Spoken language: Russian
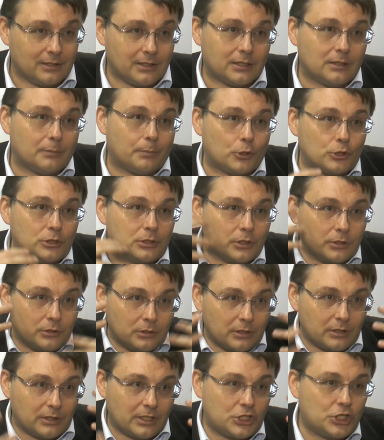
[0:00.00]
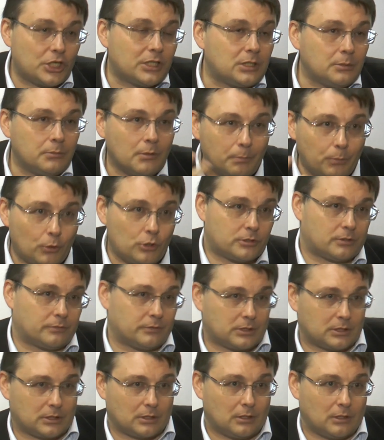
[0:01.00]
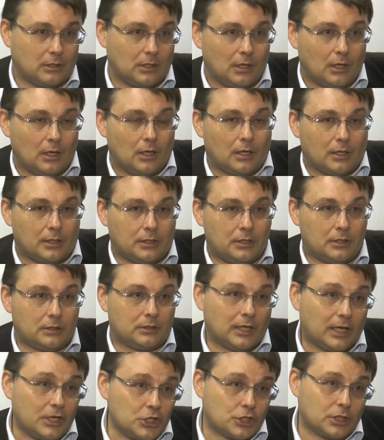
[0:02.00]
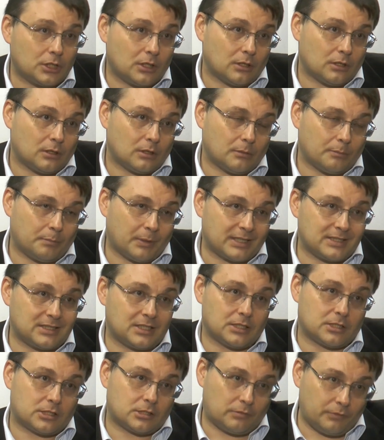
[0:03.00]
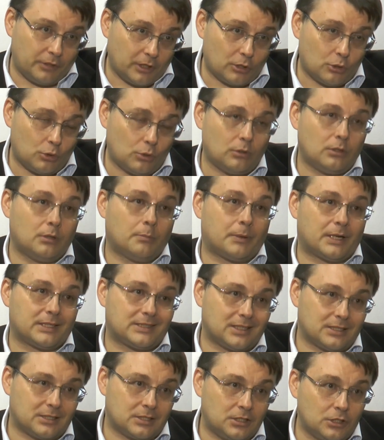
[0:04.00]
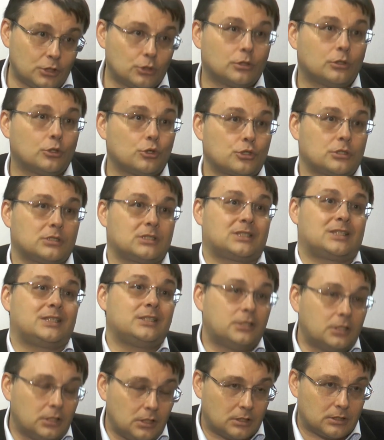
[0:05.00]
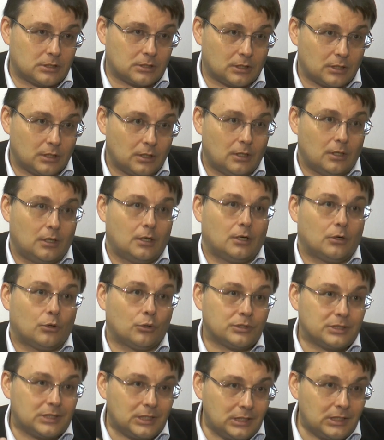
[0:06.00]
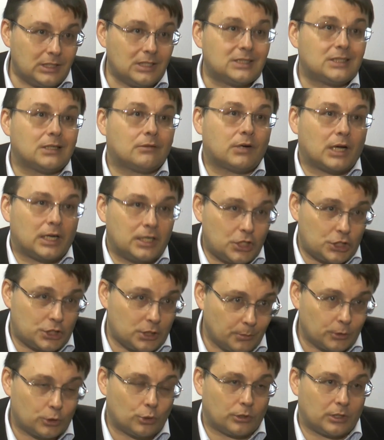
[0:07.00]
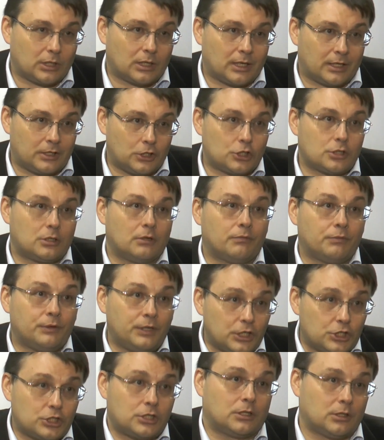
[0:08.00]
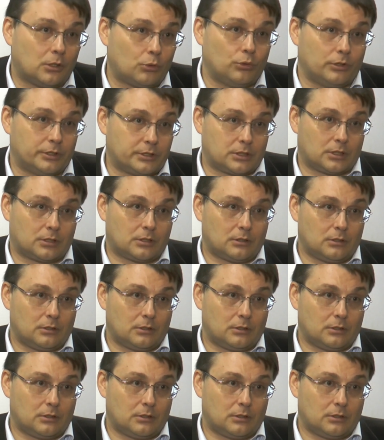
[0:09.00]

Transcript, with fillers: Надо просто на начать ими пользоваться. И дальше процесс сверху и процесс снизу должен соединиться. Он соединится в конечном итоге, конечно, внешне на улицах.